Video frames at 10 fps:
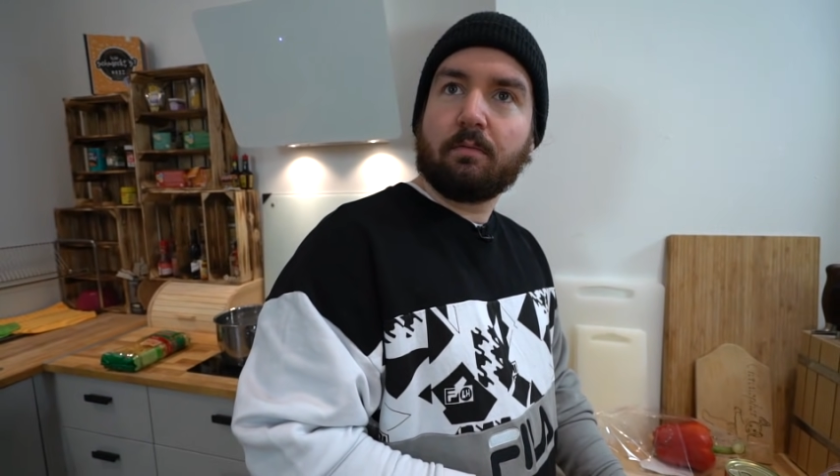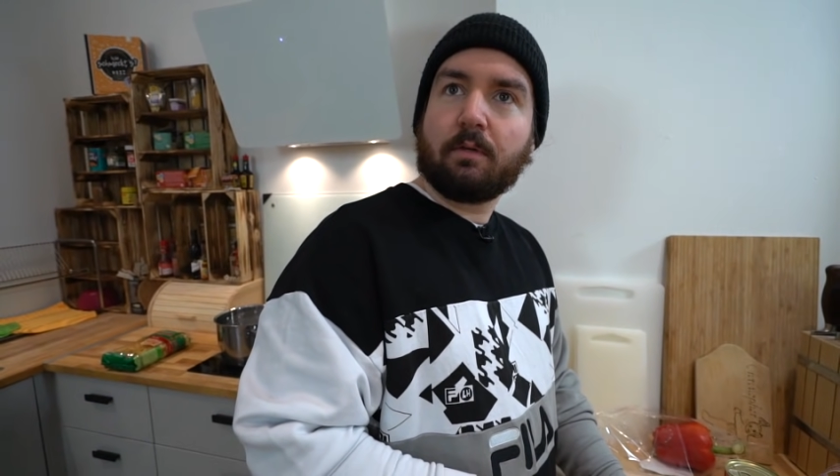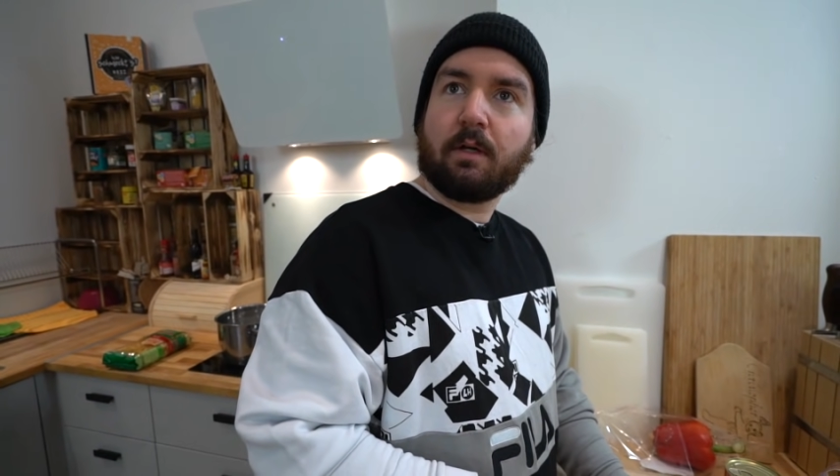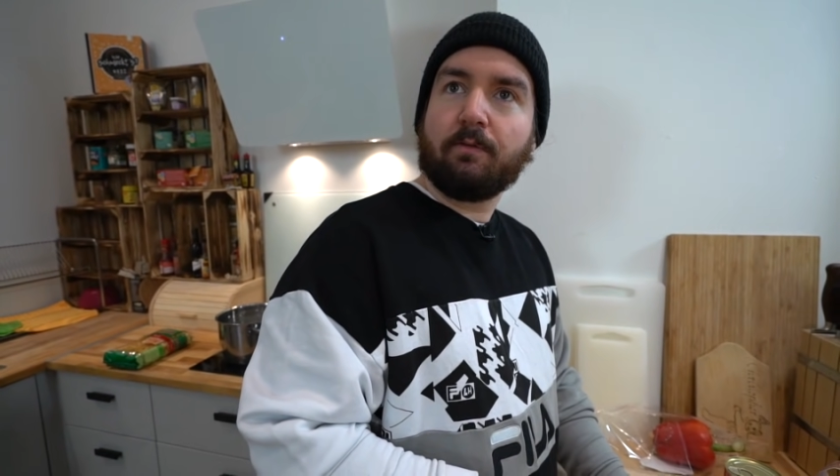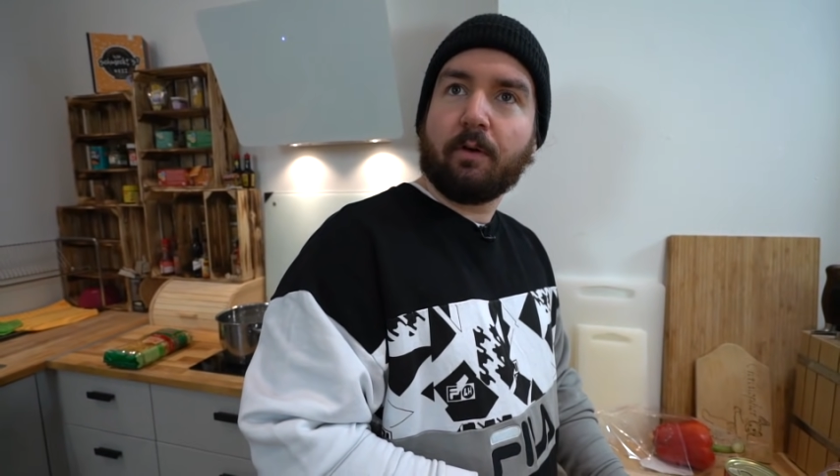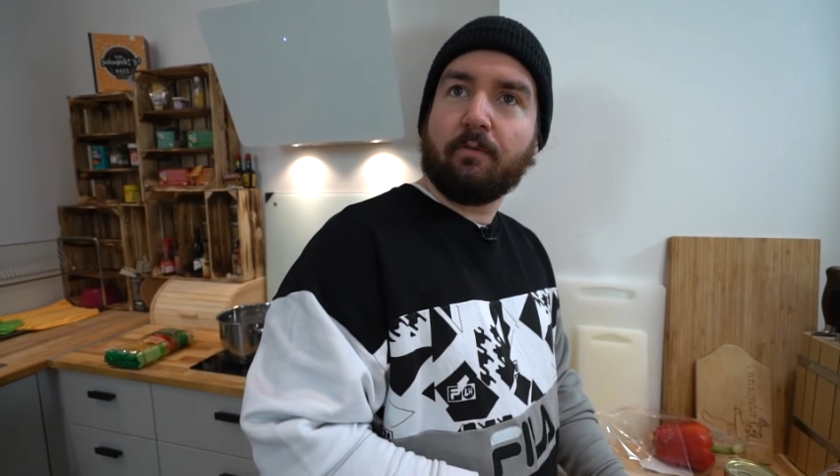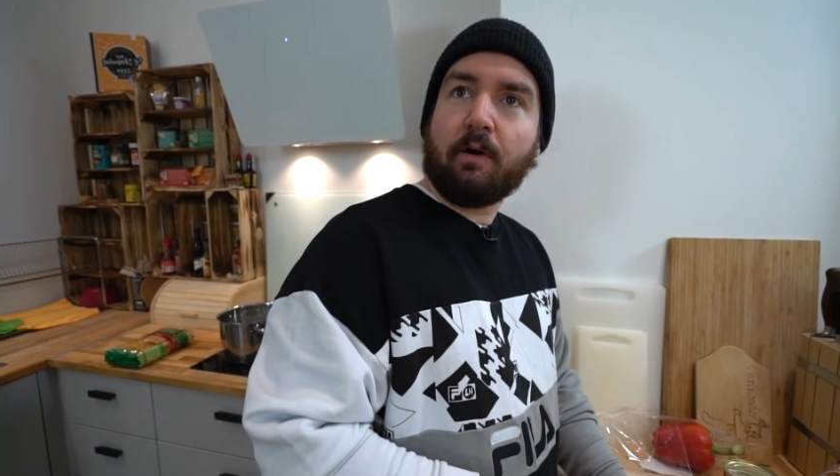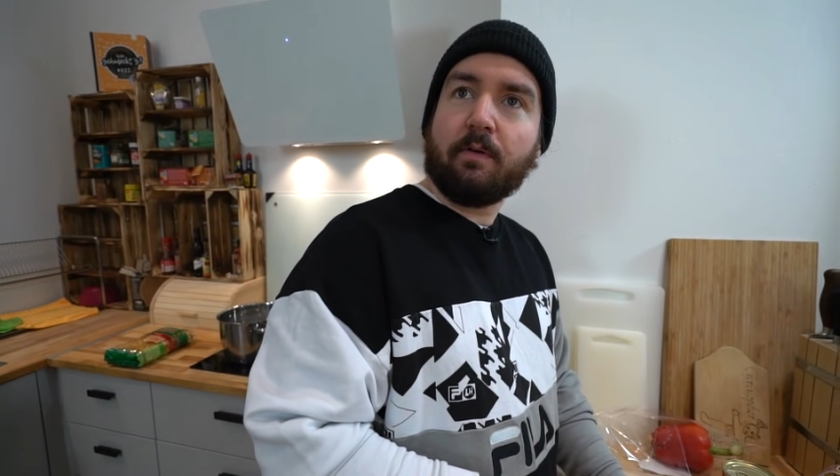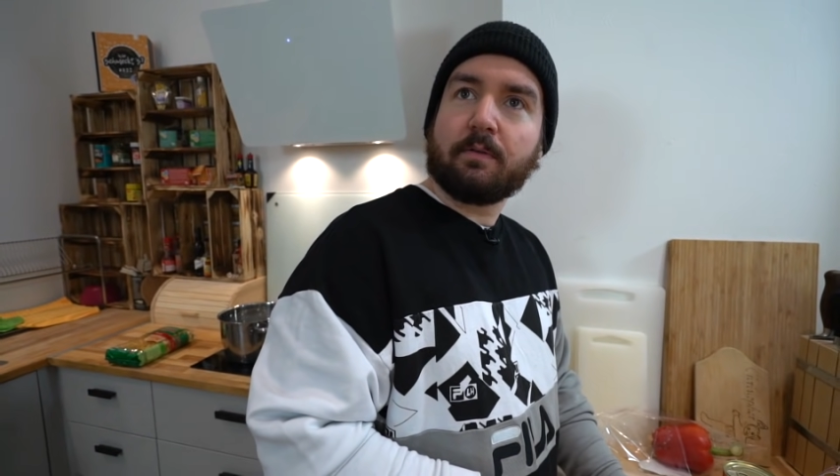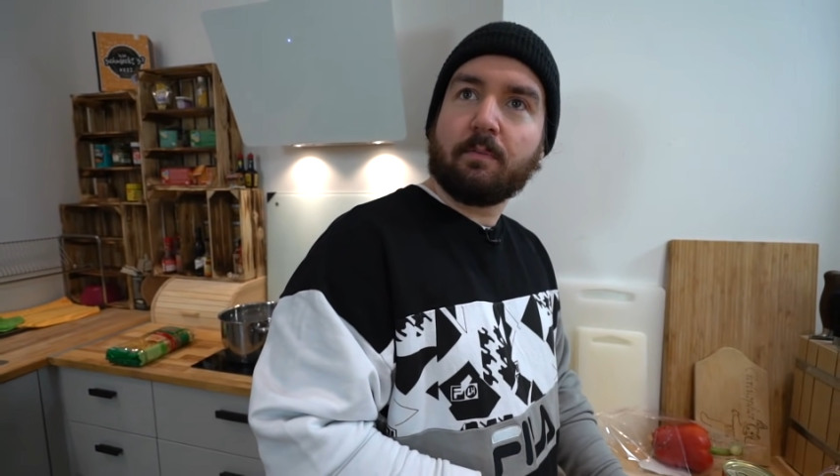Gericht von einer
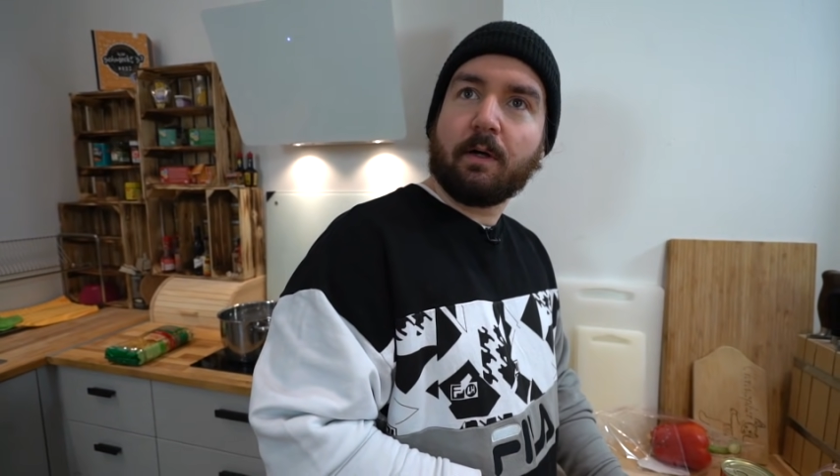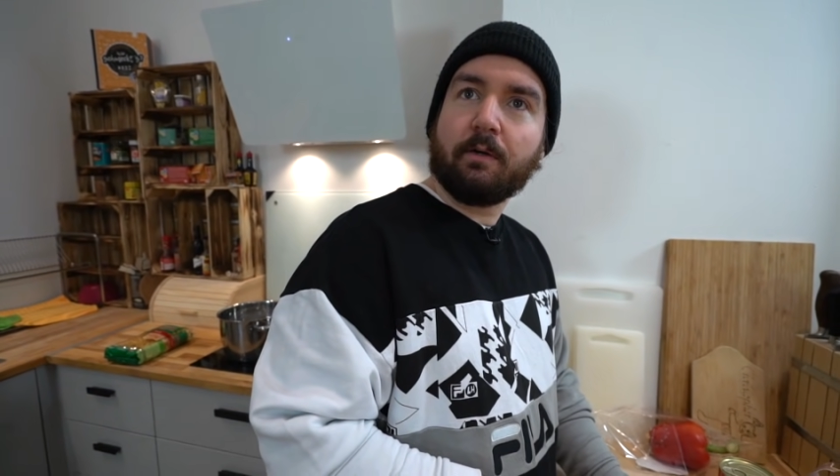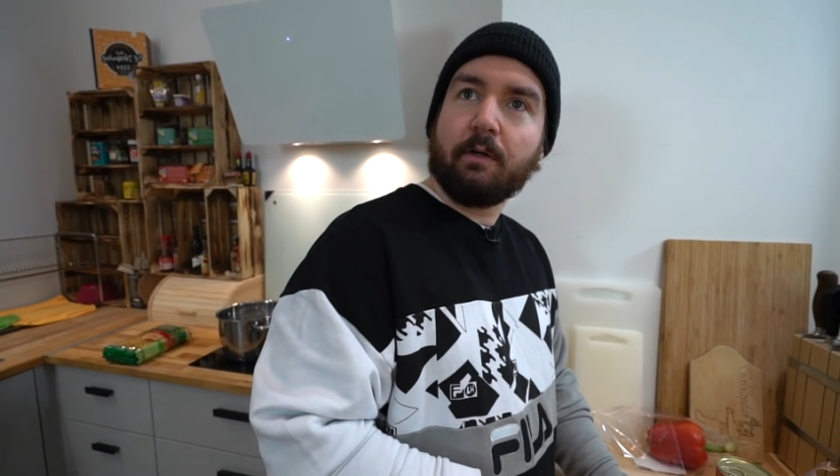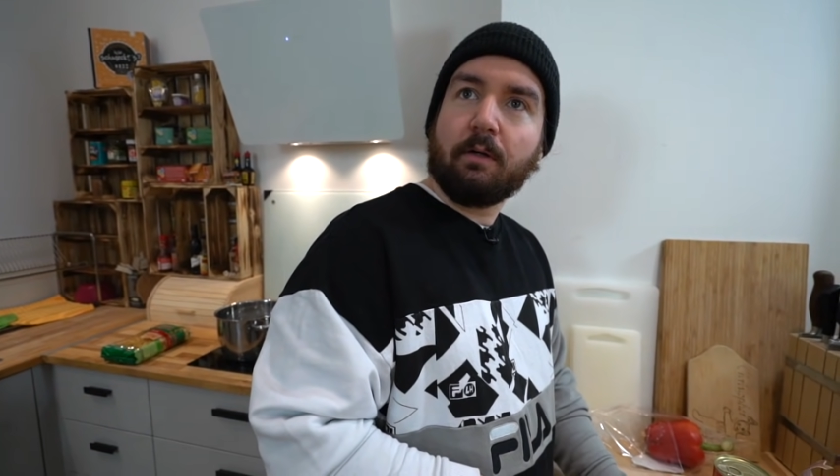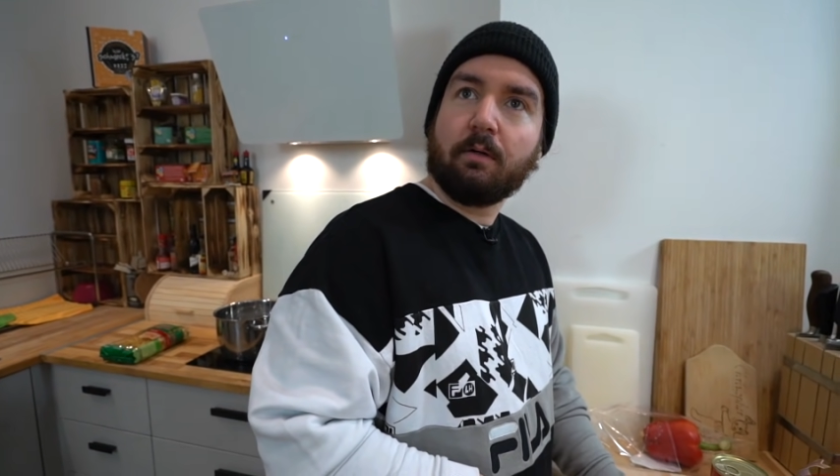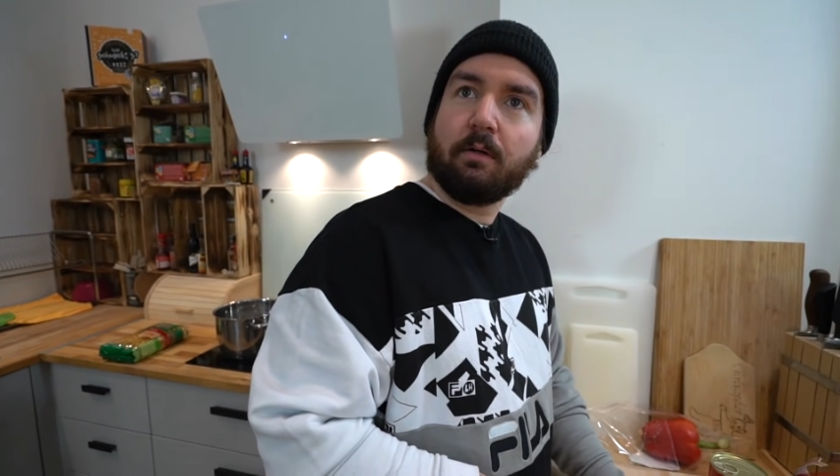Frau, was wir machen, oder?